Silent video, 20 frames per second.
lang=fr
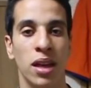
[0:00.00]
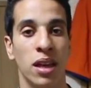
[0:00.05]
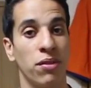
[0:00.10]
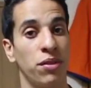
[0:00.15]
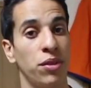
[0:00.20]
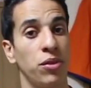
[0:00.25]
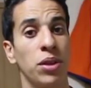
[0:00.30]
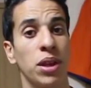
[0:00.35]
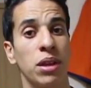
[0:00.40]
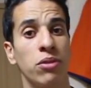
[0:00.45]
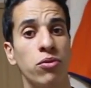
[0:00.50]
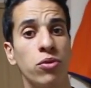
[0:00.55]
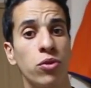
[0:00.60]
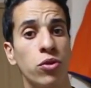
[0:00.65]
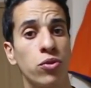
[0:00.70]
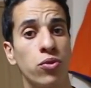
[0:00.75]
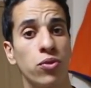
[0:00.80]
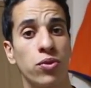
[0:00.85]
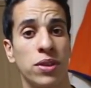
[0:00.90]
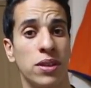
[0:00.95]
Et figurez-vous
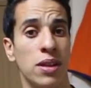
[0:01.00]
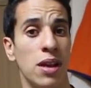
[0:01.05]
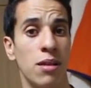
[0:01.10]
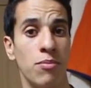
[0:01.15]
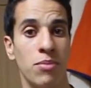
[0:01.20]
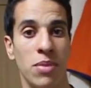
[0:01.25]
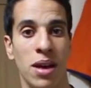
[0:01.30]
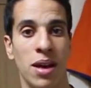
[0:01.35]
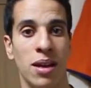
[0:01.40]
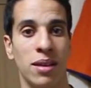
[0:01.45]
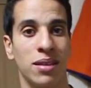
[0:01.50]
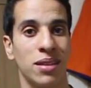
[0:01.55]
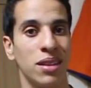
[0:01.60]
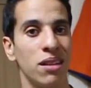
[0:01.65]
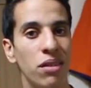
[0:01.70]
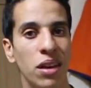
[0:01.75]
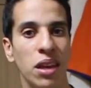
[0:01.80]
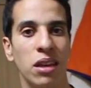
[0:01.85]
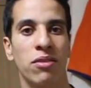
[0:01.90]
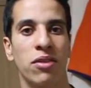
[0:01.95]
que tout cela, bah, c'est
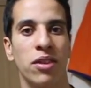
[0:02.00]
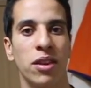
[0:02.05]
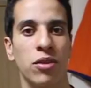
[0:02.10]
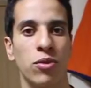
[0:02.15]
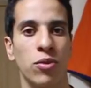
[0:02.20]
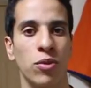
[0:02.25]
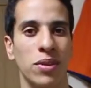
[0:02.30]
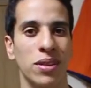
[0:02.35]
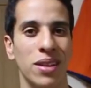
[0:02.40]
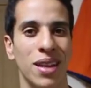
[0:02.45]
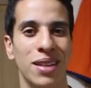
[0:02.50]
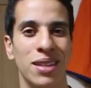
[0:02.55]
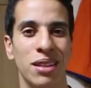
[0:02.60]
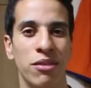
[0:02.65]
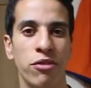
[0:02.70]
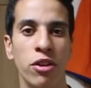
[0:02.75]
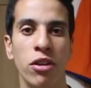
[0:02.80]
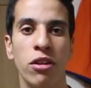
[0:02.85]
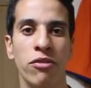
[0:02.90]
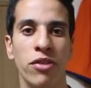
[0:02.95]
vérifié, donc c'est assez
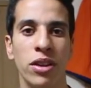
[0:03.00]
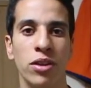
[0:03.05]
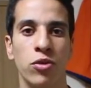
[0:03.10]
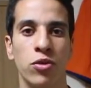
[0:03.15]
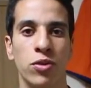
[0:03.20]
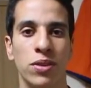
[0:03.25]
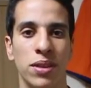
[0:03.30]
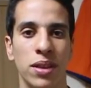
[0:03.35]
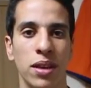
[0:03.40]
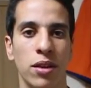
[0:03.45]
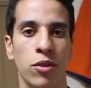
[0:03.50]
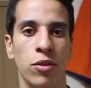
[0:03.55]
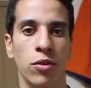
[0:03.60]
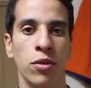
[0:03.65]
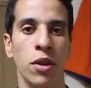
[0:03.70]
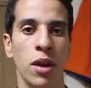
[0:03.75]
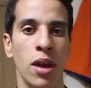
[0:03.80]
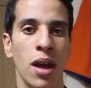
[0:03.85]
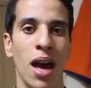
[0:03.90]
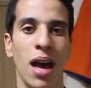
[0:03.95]
fort en fait de se dire
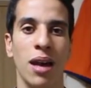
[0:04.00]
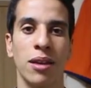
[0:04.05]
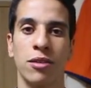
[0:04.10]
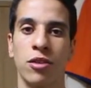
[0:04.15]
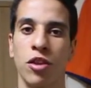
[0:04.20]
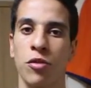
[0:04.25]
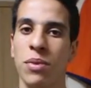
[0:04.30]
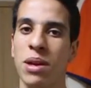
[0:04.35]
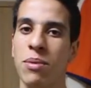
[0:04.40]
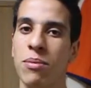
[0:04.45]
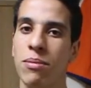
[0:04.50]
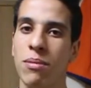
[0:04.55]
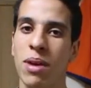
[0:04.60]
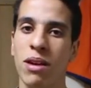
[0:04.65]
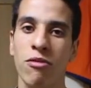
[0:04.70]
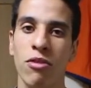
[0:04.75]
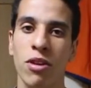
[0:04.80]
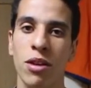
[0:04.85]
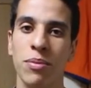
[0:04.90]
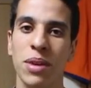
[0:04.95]
que sans même
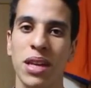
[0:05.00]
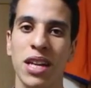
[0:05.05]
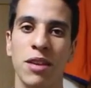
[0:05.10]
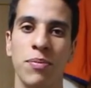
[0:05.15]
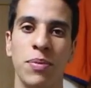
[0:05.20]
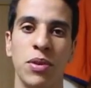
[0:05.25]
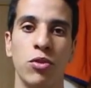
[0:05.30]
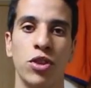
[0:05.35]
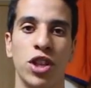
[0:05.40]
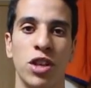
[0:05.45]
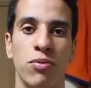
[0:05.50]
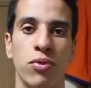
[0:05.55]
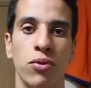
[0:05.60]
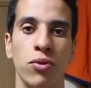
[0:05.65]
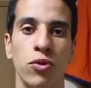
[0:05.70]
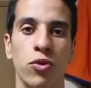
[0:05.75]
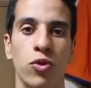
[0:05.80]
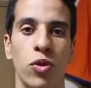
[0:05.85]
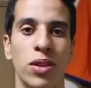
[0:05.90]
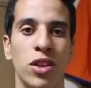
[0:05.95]
avoir mis les pieds au
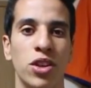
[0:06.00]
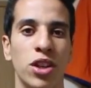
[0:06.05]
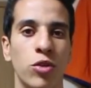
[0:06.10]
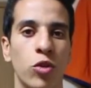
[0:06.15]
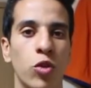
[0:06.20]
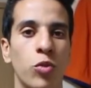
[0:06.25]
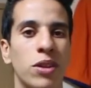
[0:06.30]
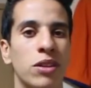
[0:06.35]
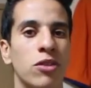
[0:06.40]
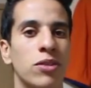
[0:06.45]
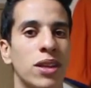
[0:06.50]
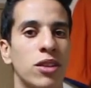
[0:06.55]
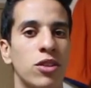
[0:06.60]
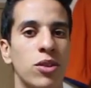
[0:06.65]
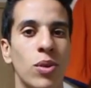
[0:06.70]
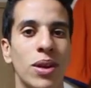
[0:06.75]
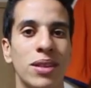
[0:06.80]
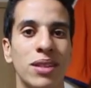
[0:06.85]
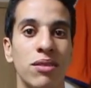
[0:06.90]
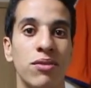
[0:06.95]
Japon, tu as déjà une
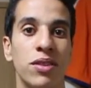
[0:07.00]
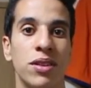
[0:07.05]
représentation assez